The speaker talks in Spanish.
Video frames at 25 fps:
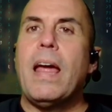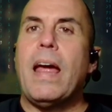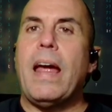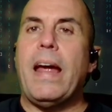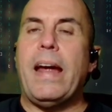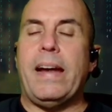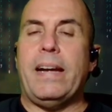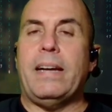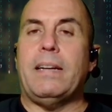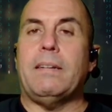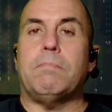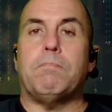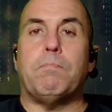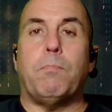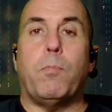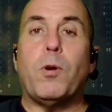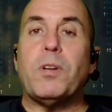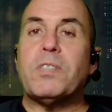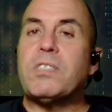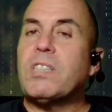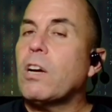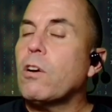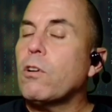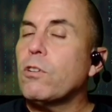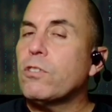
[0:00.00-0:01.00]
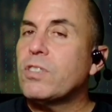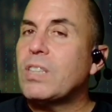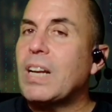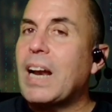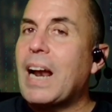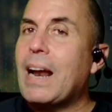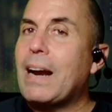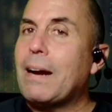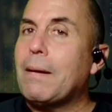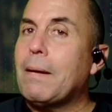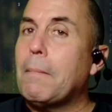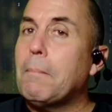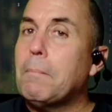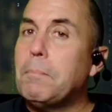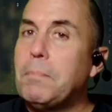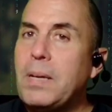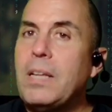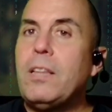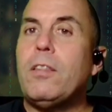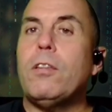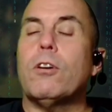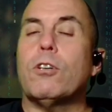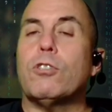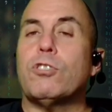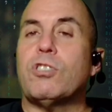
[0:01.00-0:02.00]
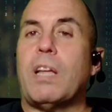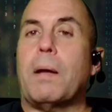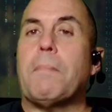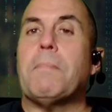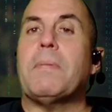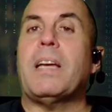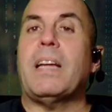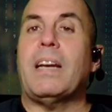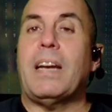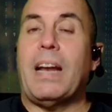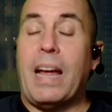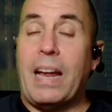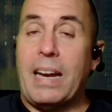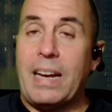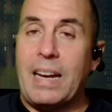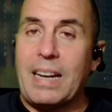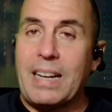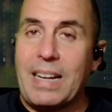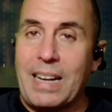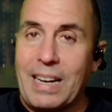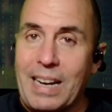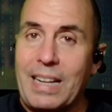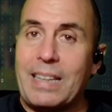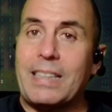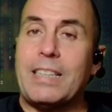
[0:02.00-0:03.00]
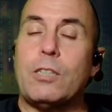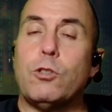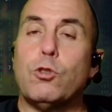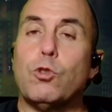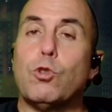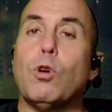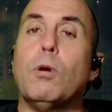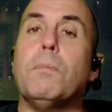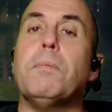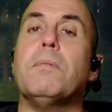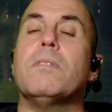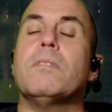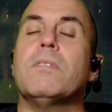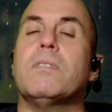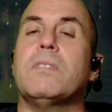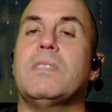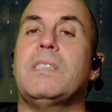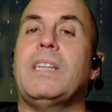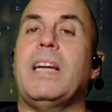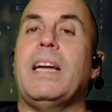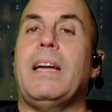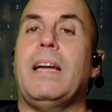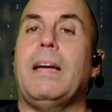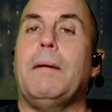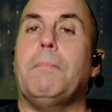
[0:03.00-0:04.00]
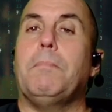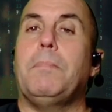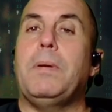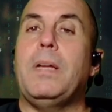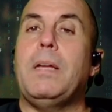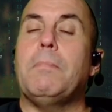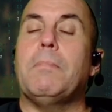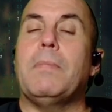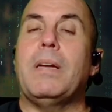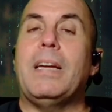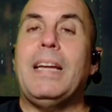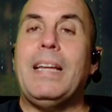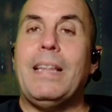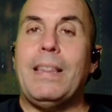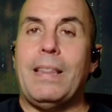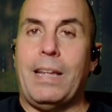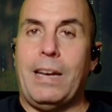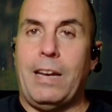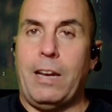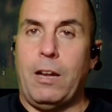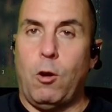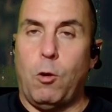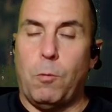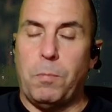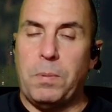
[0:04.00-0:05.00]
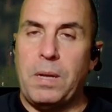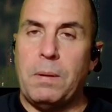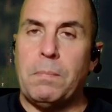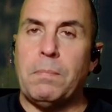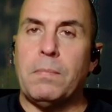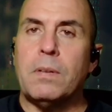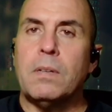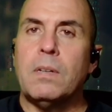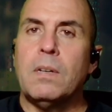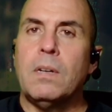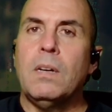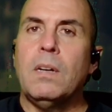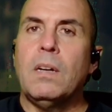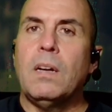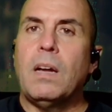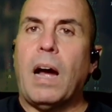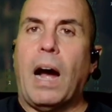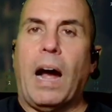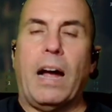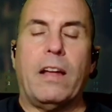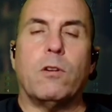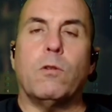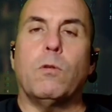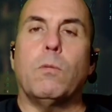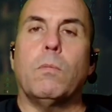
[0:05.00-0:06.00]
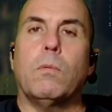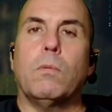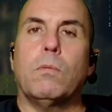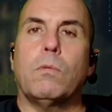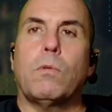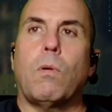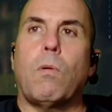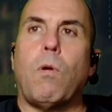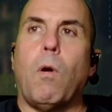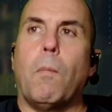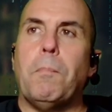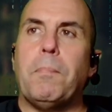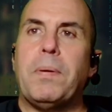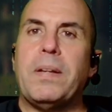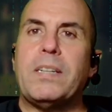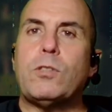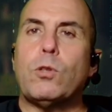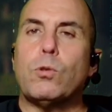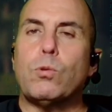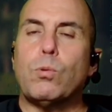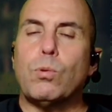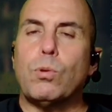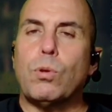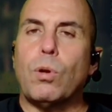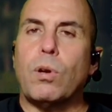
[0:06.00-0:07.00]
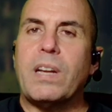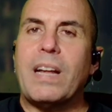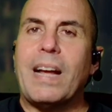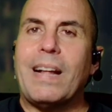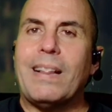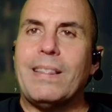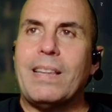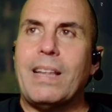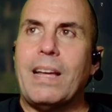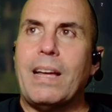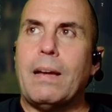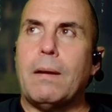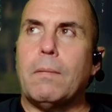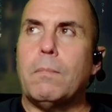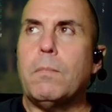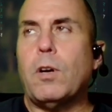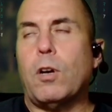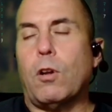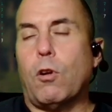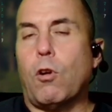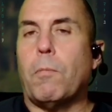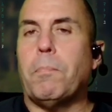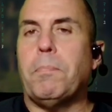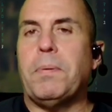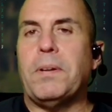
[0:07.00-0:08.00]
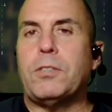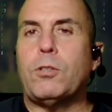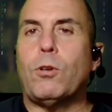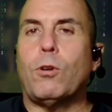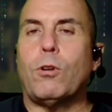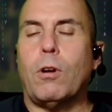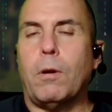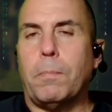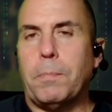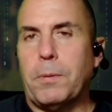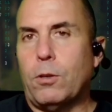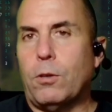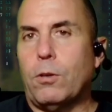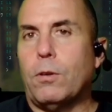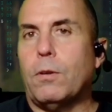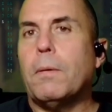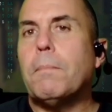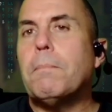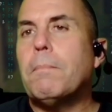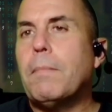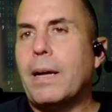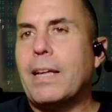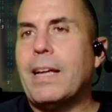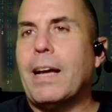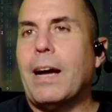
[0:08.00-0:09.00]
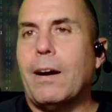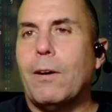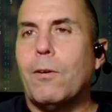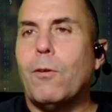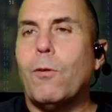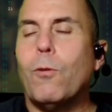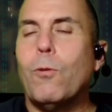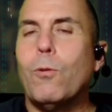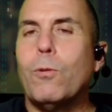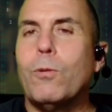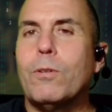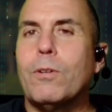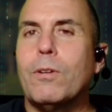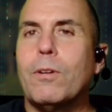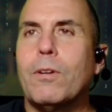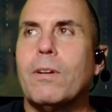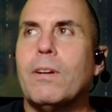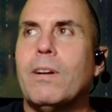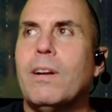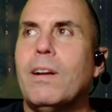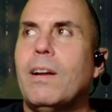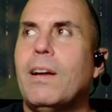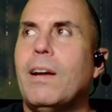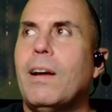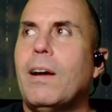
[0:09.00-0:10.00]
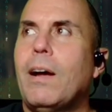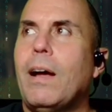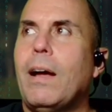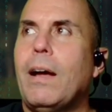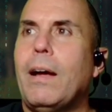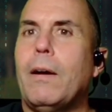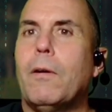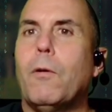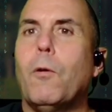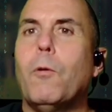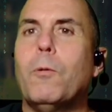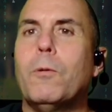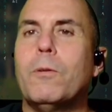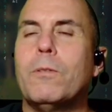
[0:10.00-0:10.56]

Eh, puedes encontrar vídeos también en el canal de YouTube de BIM y de NeoBIM. Hay un completo tutorial de, bueno, completo no, pero vaya, un, eh,